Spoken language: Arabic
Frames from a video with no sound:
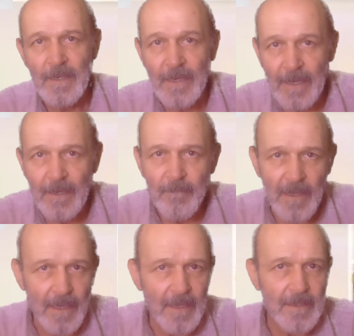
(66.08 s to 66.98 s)

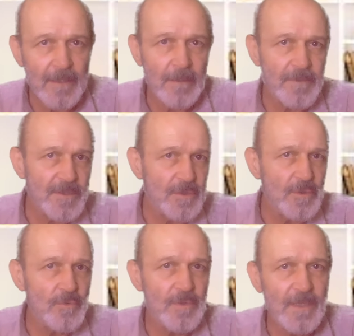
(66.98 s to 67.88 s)
للملائكة
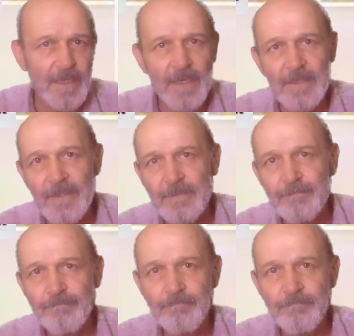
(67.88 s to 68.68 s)
بالسجود لآدم